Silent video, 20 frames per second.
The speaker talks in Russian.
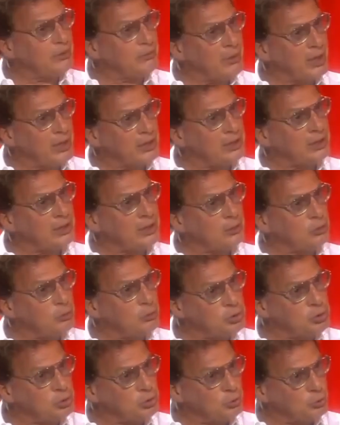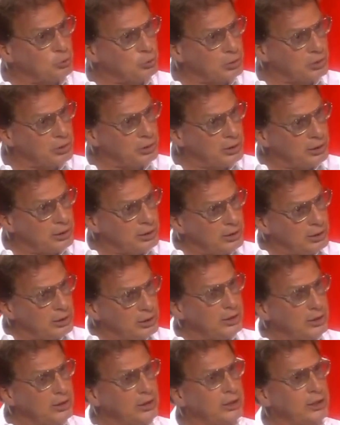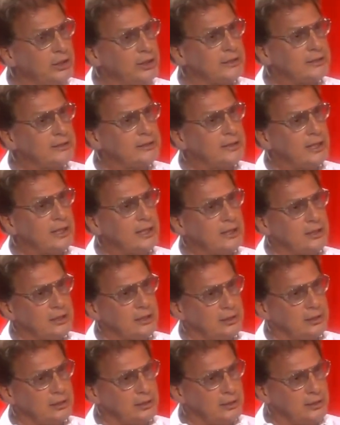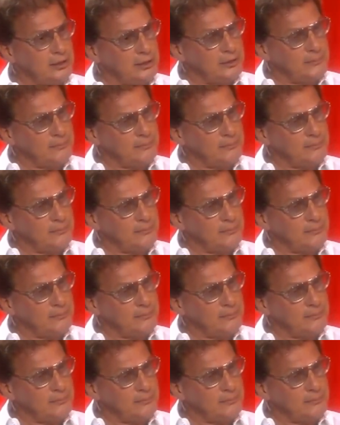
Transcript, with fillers: это... внимание Я... на том, что он э, христианин.